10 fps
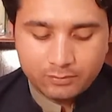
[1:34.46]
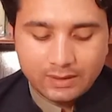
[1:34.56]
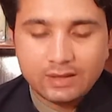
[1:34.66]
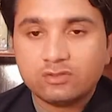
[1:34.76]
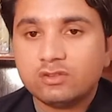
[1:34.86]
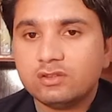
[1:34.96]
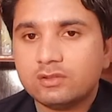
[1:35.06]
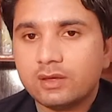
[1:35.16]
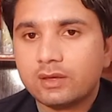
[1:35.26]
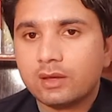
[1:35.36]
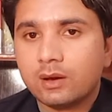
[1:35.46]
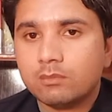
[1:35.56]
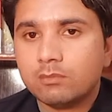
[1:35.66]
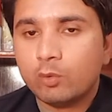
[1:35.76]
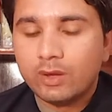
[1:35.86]
एक चीज़ है कि
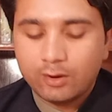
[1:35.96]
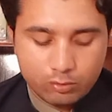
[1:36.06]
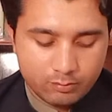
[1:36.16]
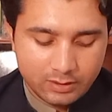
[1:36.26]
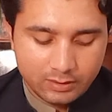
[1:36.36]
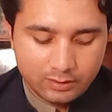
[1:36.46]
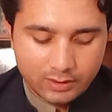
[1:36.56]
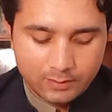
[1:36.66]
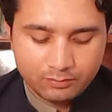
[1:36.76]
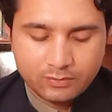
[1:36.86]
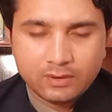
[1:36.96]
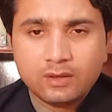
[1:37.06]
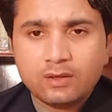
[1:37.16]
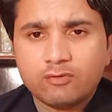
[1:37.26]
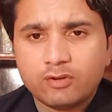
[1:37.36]
हम वेल को बैन करें
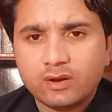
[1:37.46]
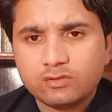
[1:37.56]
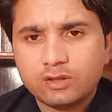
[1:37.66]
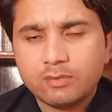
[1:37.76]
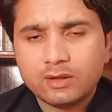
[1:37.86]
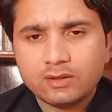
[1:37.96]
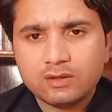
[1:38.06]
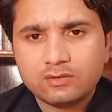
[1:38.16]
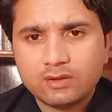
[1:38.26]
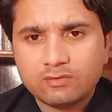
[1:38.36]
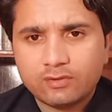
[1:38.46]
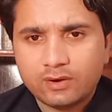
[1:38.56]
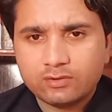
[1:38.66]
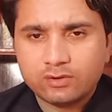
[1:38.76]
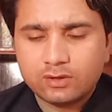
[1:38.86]
फ्रांस की बात की जाए
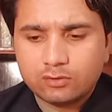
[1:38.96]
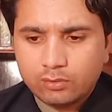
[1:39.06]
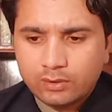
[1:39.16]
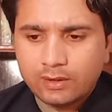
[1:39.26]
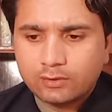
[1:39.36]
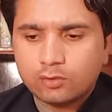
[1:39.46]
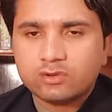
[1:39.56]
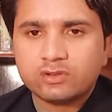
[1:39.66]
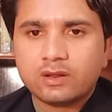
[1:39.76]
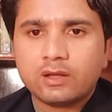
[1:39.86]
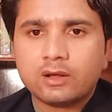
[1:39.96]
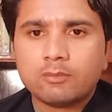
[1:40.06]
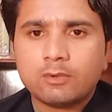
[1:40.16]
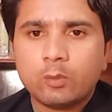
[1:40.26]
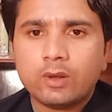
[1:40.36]
फ्रांस ने तो खैर 2011
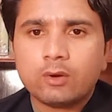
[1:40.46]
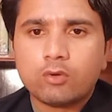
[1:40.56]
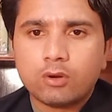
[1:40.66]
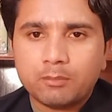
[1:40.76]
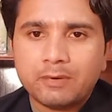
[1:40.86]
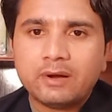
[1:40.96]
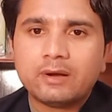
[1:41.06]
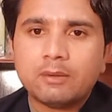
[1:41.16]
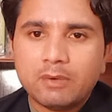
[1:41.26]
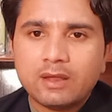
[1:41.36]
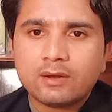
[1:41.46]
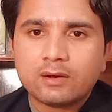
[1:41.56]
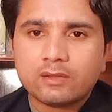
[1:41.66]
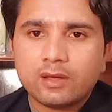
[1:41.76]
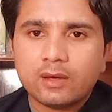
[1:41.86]
में वेल को कम्प्लीटली बैन
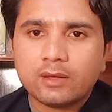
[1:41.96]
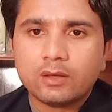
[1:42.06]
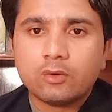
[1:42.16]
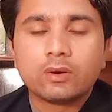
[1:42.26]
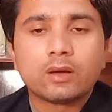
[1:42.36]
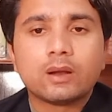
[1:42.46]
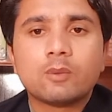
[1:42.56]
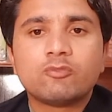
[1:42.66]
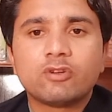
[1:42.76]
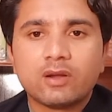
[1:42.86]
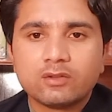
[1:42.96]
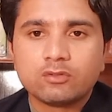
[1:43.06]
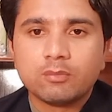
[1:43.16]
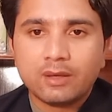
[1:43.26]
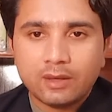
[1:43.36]
कर दिया है और अगर आप फ्रांस
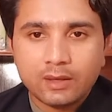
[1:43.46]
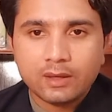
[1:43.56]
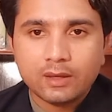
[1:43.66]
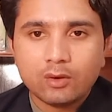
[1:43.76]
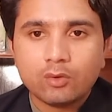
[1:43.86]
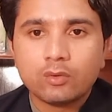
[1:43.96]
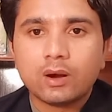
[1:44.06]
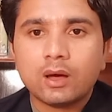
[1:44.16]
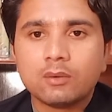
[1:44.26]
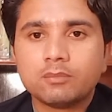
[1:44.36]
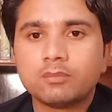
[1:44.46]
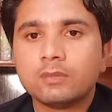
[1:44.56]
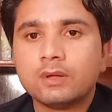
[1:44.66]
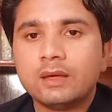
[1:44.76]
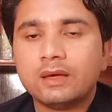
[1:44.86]
में हैं और आप
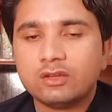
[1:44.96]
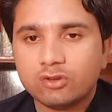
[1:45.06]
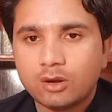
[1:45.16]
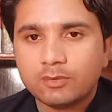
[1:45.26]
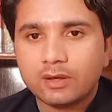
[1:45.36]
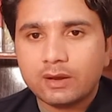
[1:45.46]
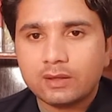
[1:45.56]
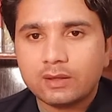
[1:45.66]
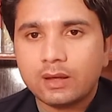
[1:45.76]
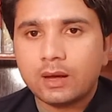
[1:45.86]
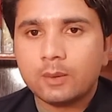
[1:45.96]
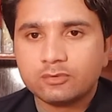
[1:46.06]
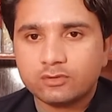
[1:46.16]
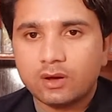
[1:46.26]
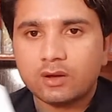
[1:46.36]
हिजाब करेंगे आप
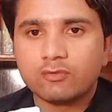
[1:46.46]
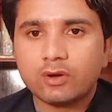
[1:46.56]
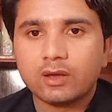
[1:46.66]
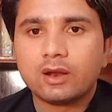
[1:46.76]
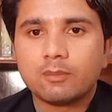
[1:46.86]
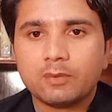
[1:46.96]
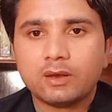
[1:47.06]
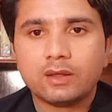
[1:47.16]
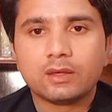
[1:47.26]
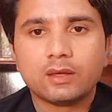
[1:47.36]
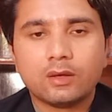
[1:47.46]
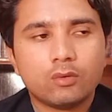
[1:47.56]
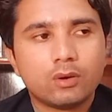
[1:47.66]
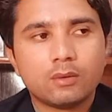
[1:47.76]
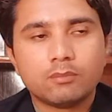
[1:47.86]
स्कार्फ वगैरह पहनेंगे
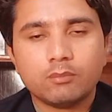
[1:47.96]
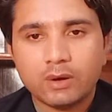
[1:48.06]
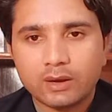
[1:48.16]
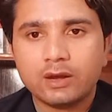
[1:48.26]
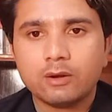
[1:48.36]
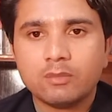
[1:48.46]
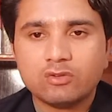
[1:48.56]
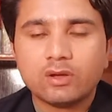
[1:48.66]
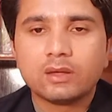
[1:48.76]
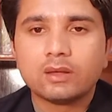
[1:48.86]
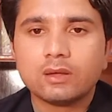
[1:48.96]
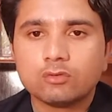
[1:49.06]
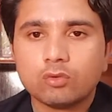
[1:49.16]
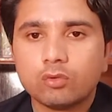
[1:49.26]
और आप मार्केट में जाएंगे सो